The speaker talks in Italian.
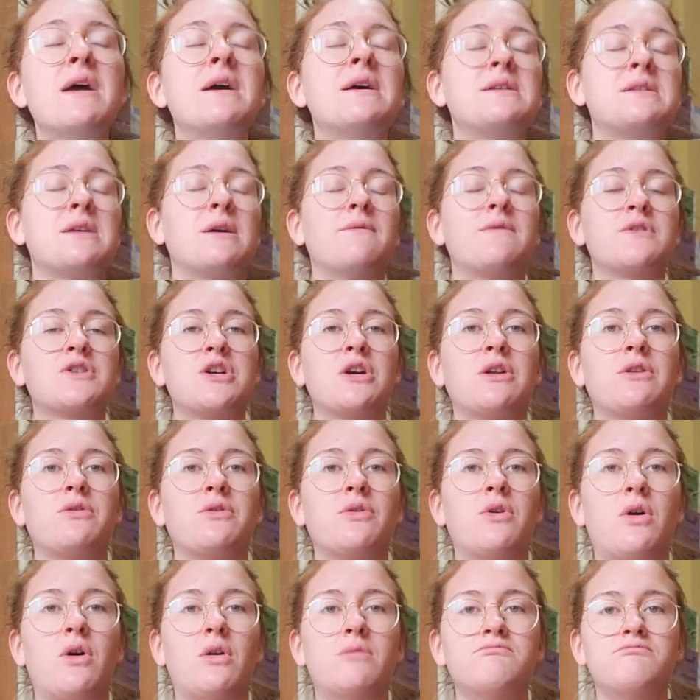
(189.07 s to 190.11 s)
Stiamo
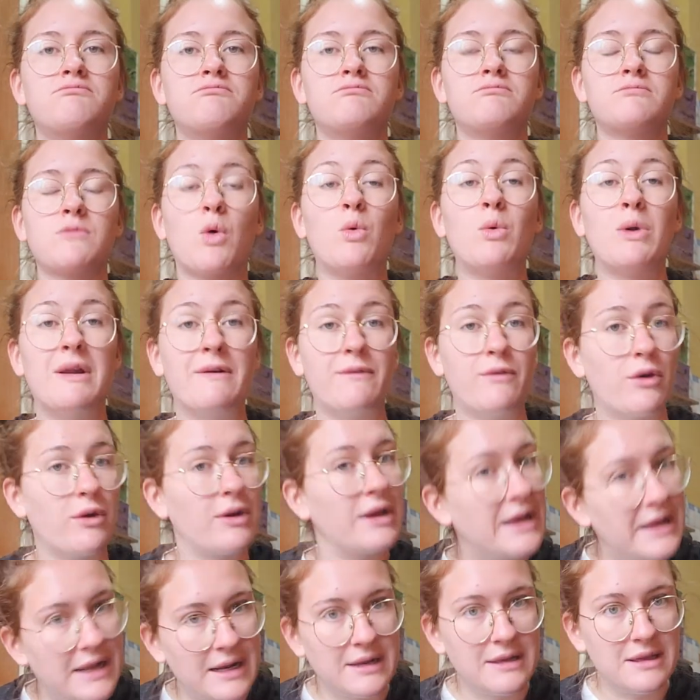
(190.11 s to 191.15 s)
facendo mm, un lavoro
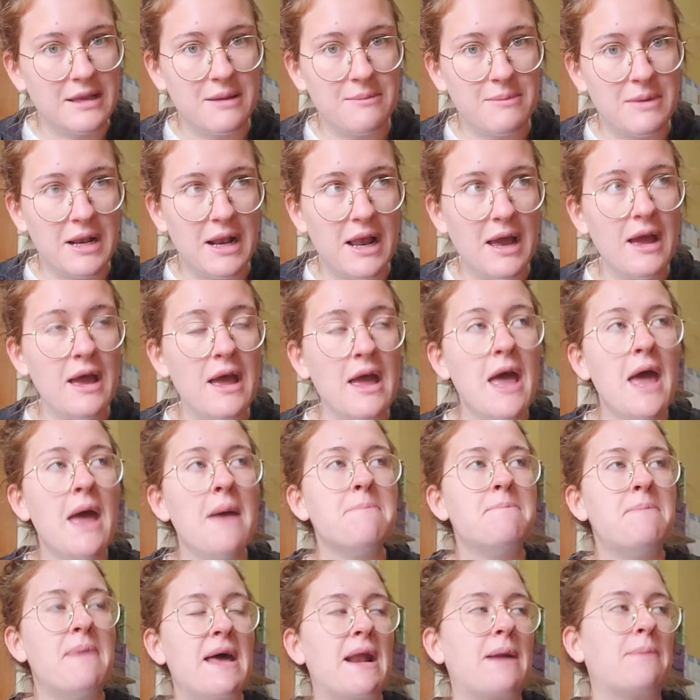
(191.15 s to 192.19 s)
incredibile
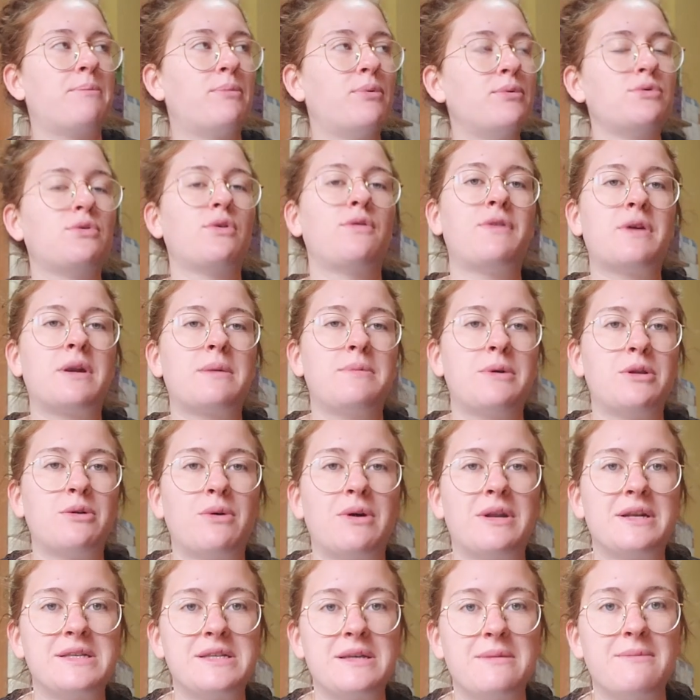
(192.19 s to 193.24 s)
per appunto far
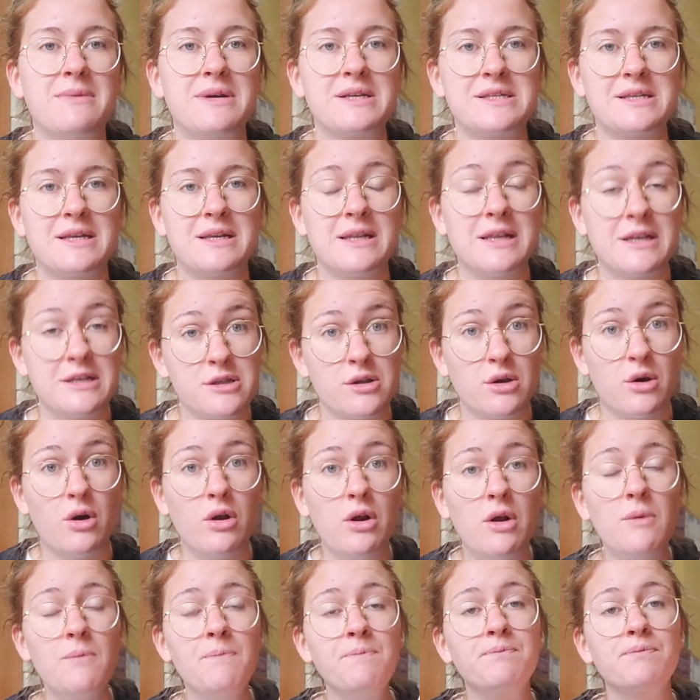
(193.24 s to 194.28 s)
abituare Simba a stare da
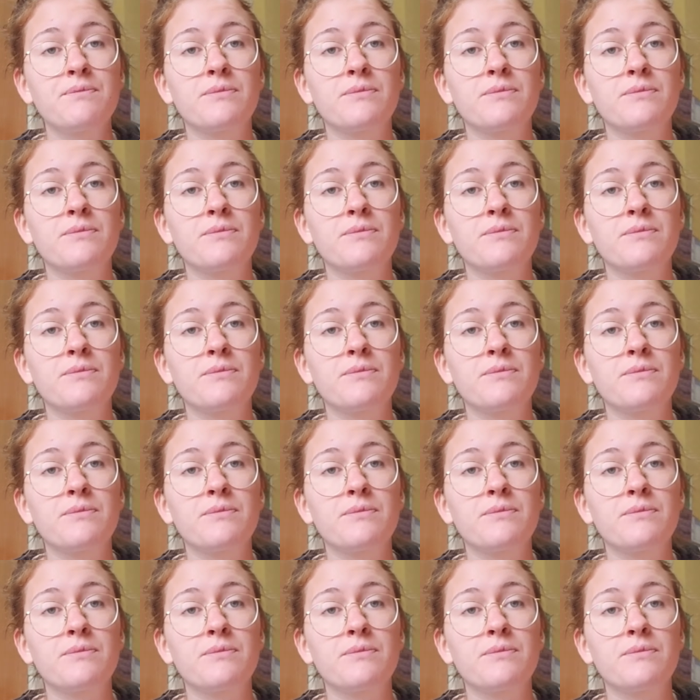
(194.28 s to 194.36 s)
solo.